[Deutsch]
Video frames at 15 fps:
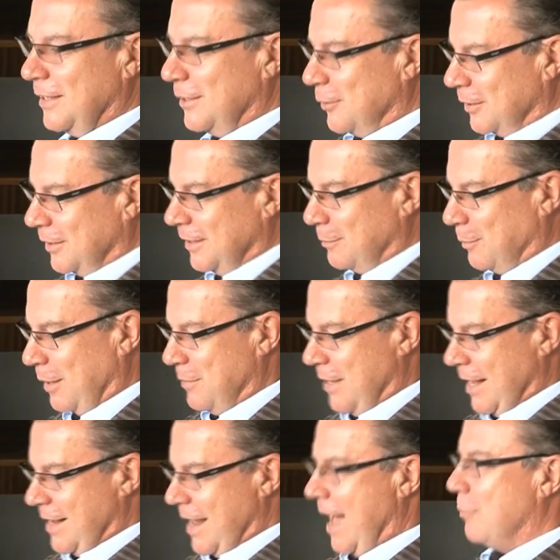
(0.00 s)
einiges
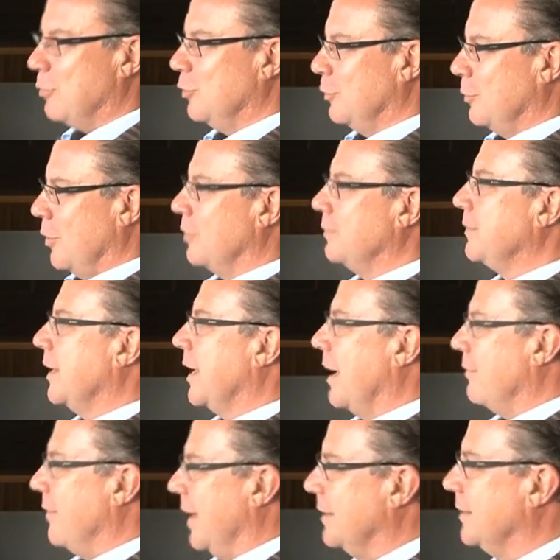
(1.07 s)
Neues. Ähm,
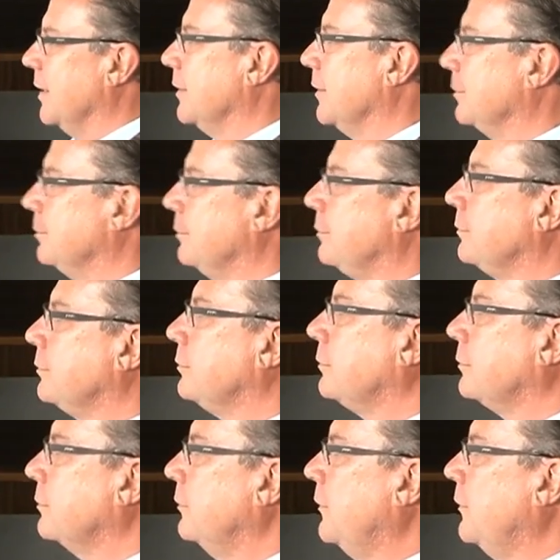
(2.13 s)
wir haben ähm,